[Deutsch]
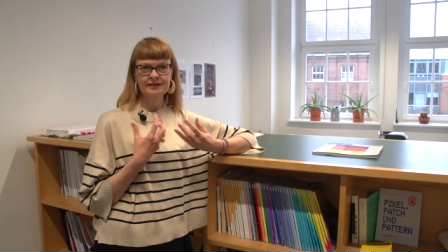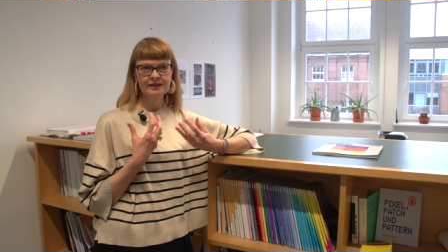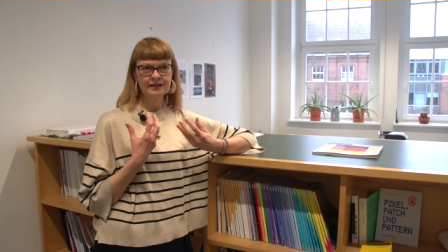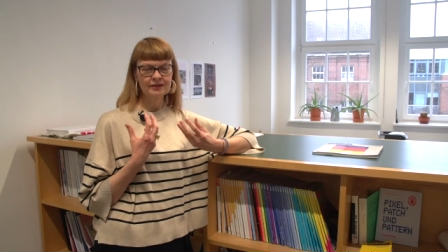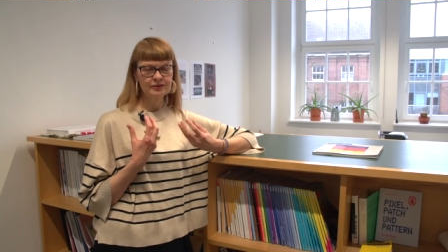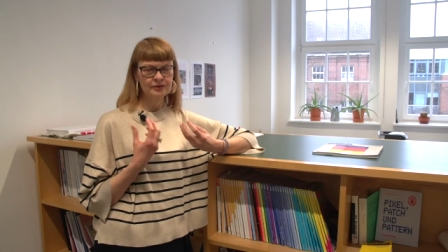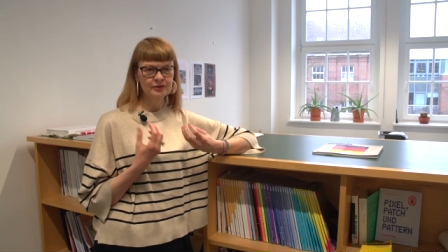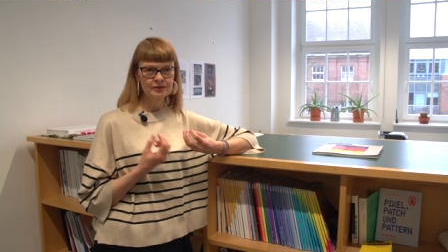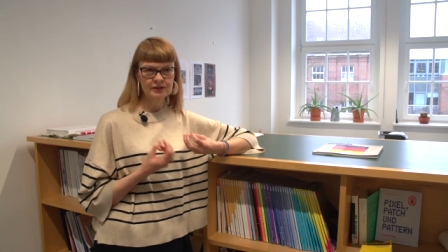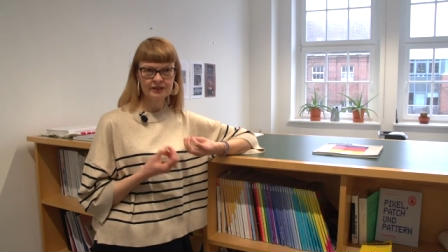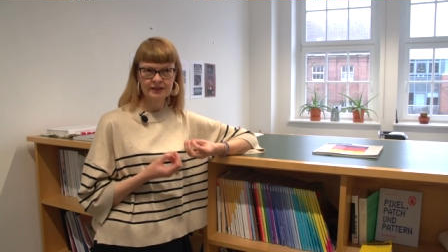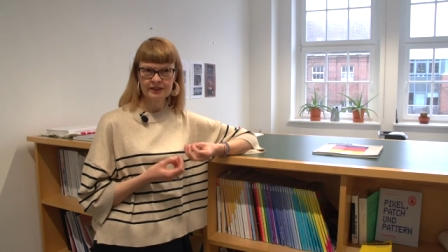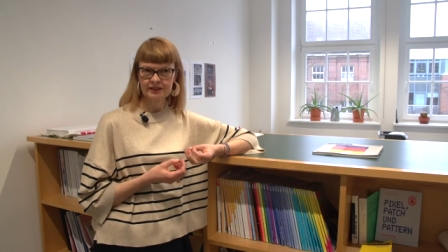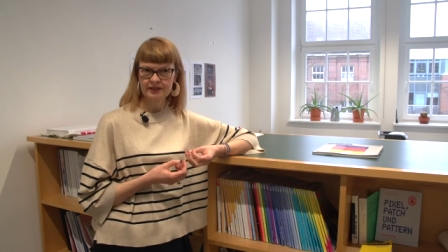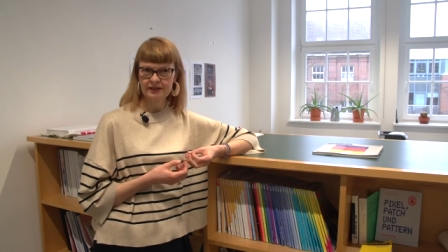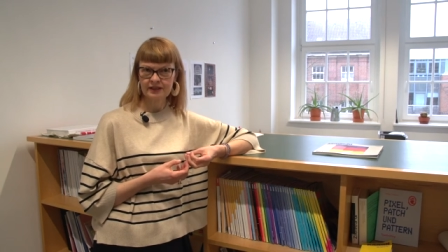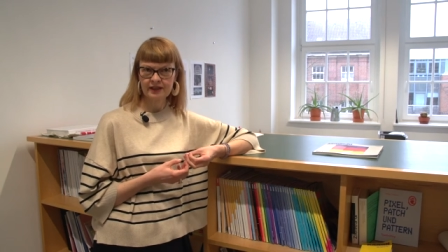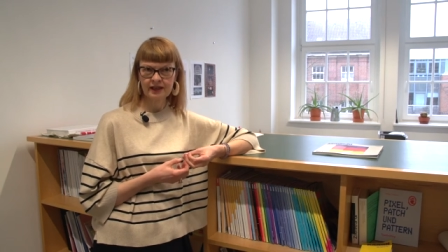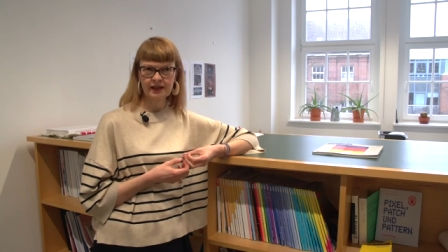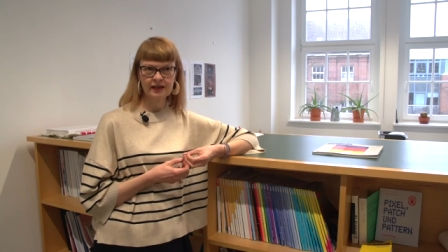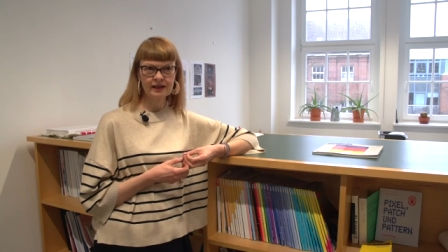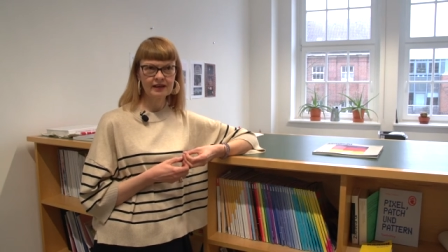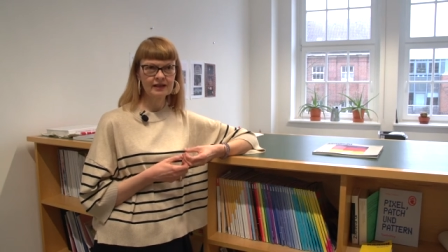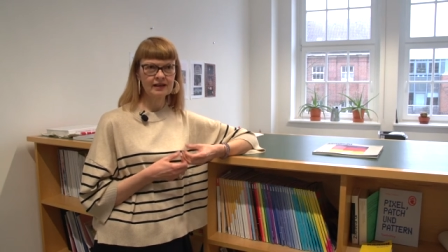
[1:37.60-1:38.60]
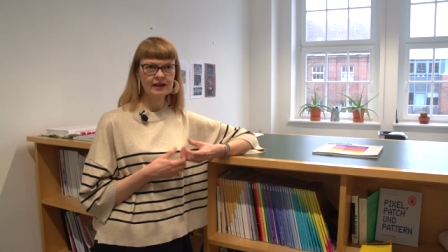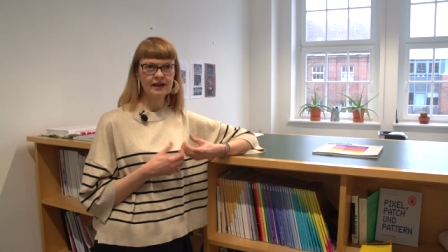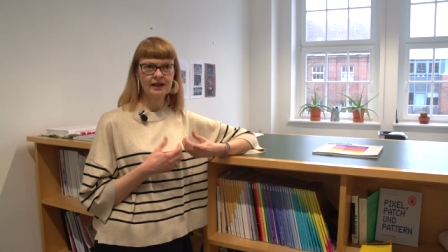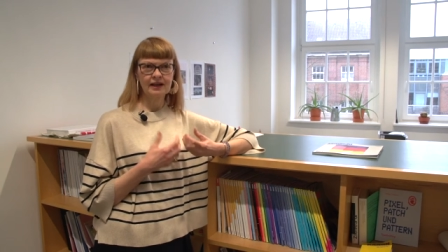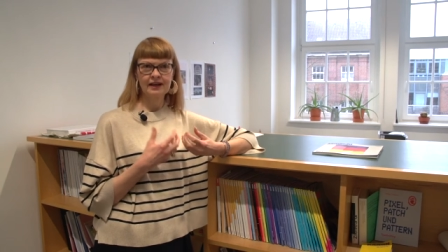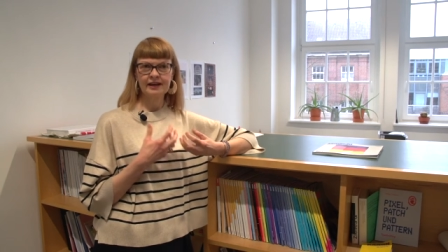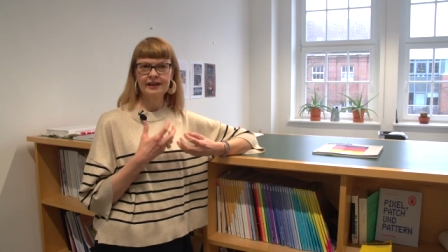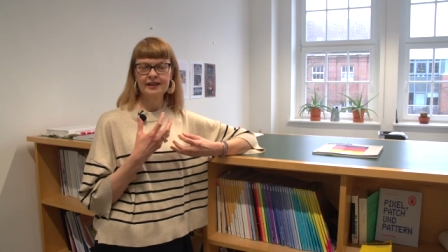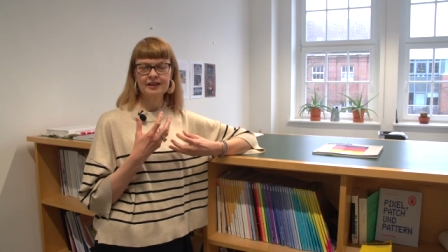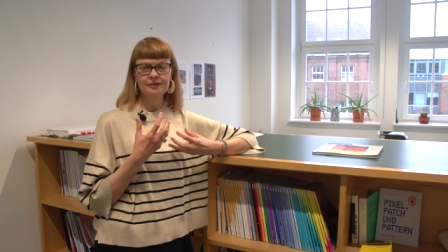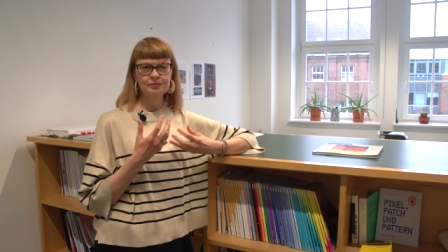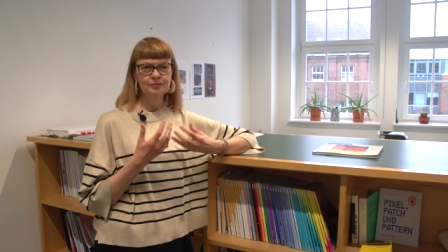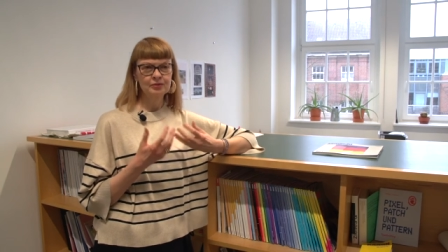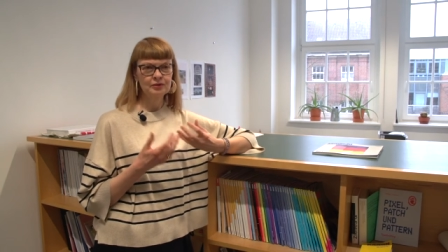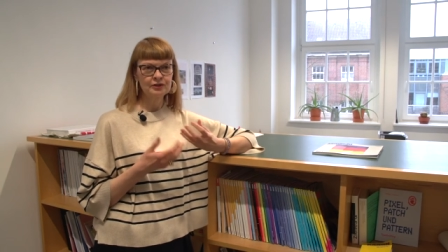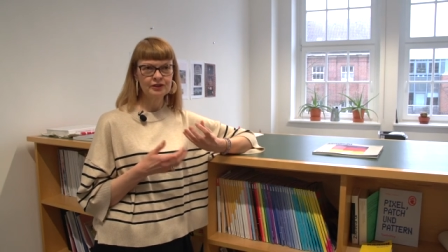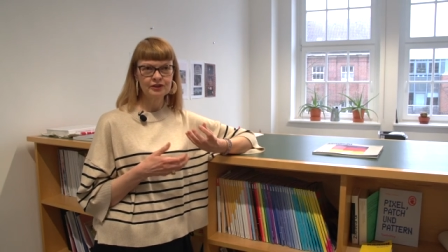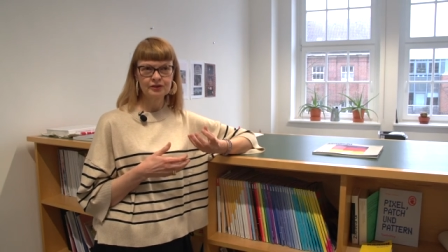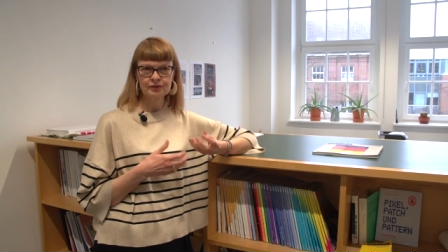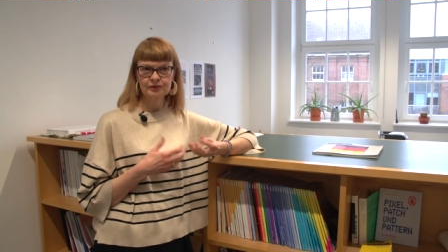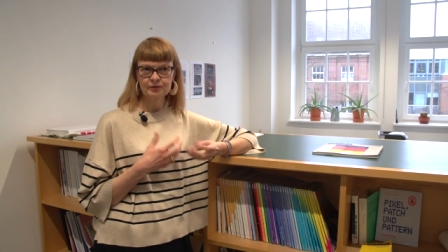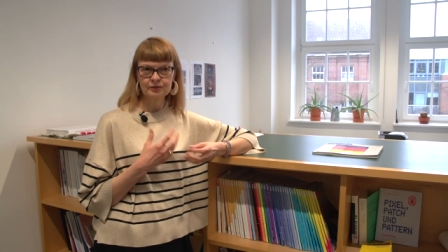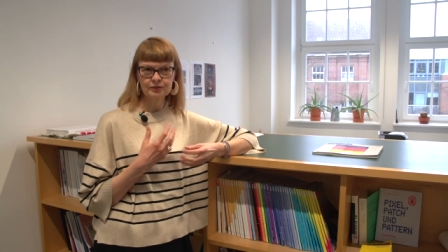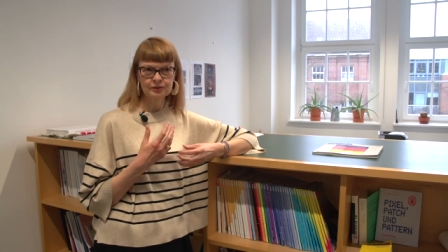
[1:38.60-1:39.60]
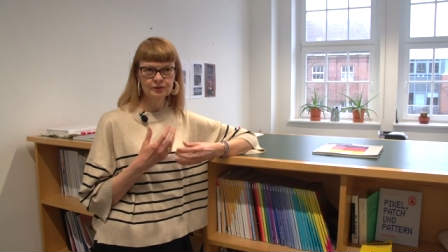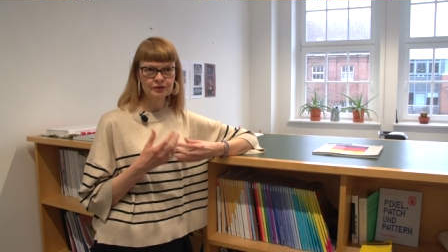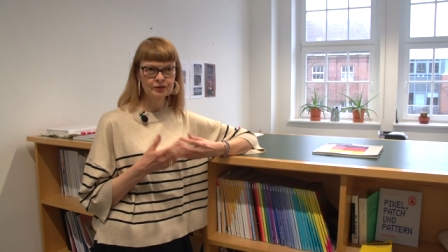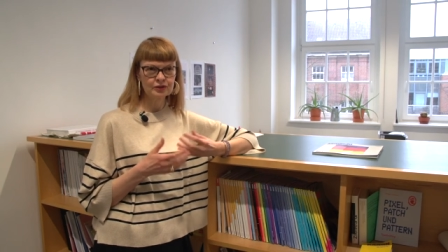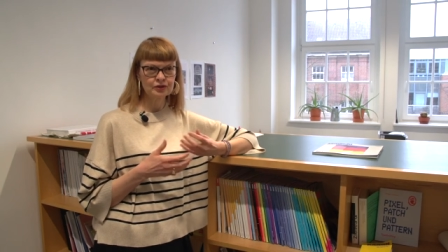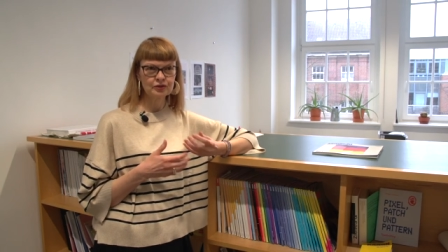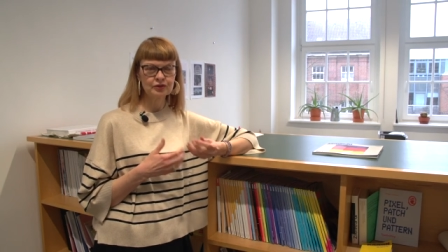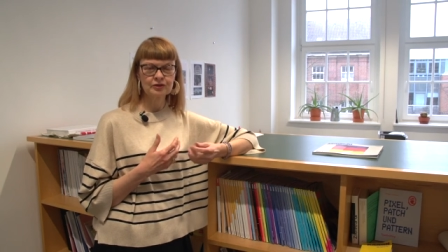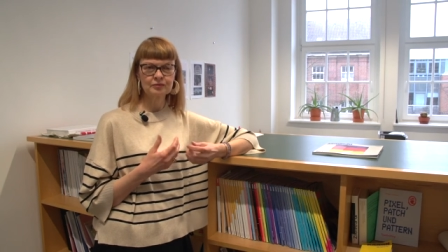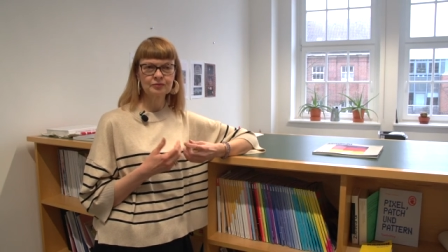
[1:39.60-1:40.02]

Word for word: natürlich Krankheit, politologische